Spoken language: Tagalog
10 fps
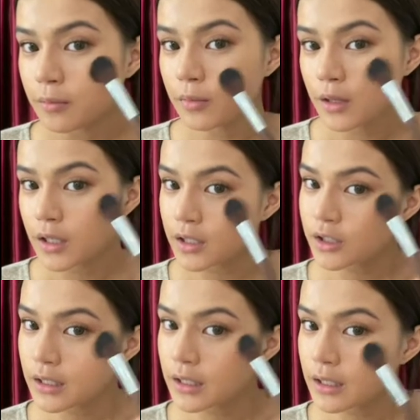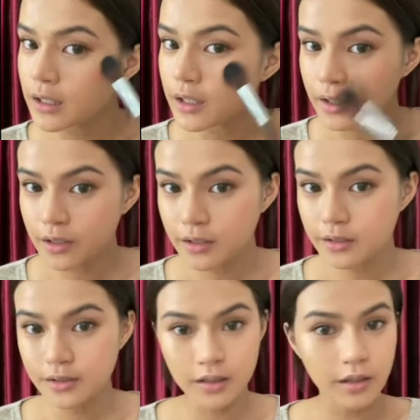blush here
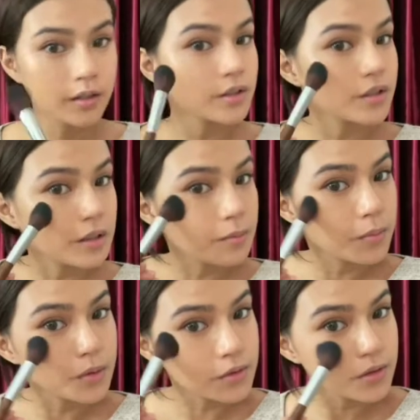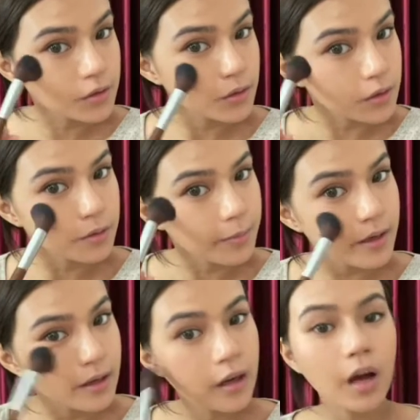sa cheekbones ko
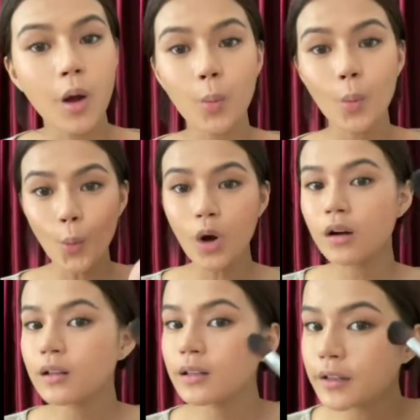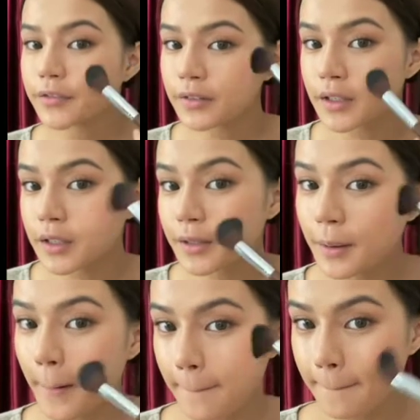para
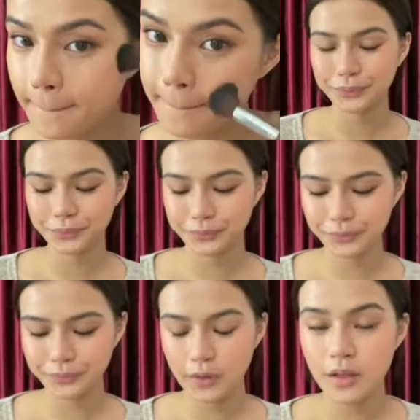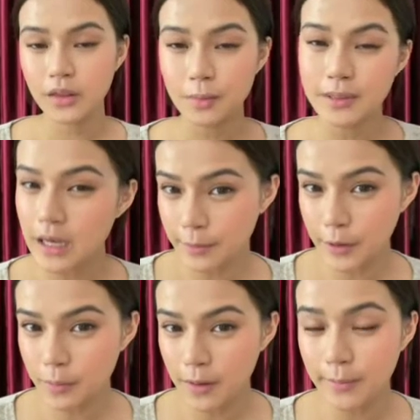lifted. Diba sabi
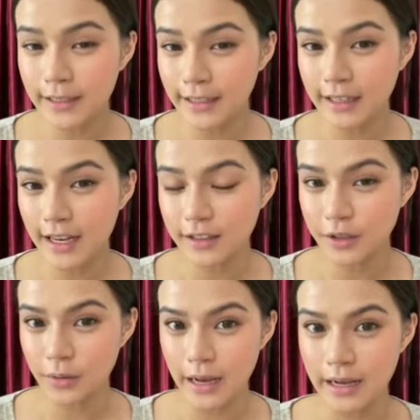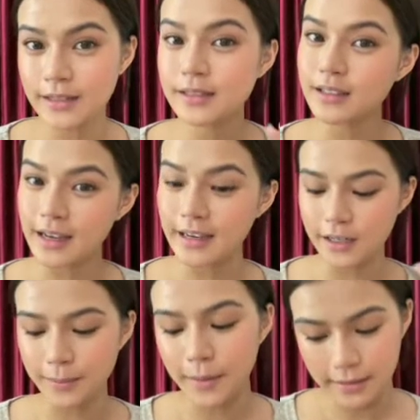ko, babalikan natin yung eyes.
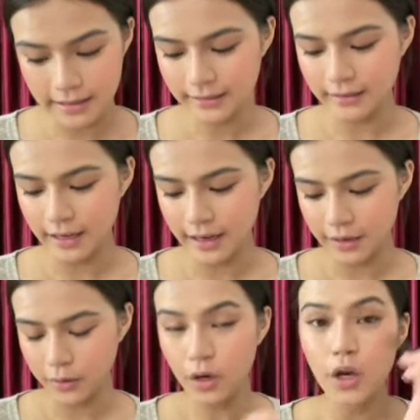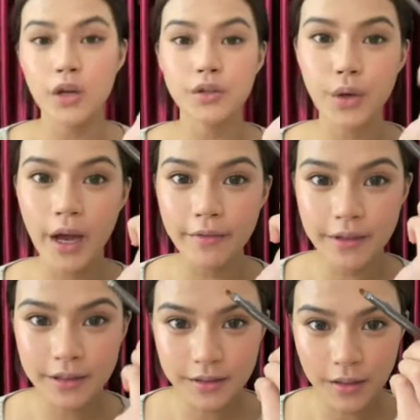Ayan na, babalik na tayo. So, I have
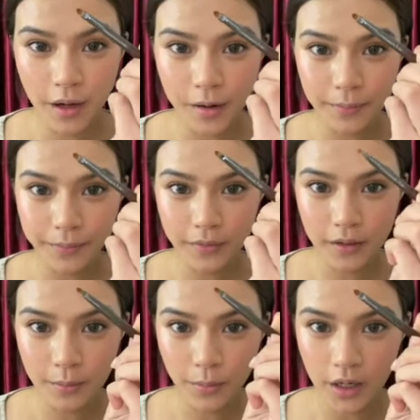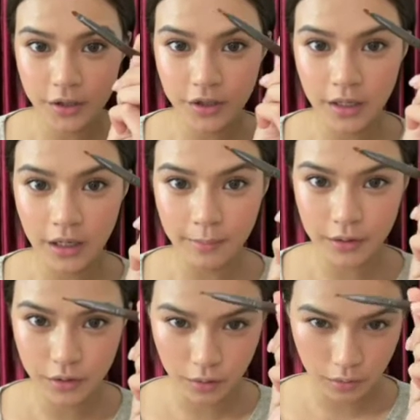this um, brush na
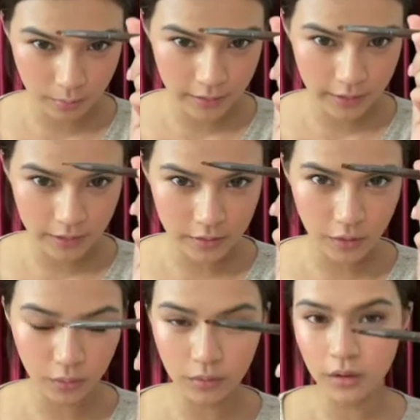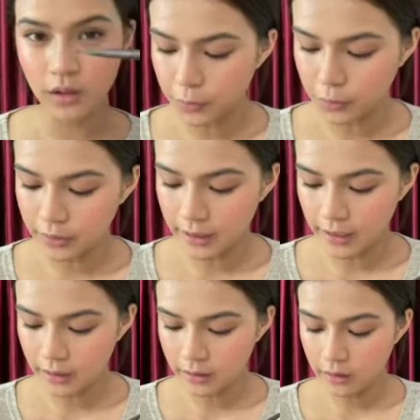medyo matigas yung dulo niya.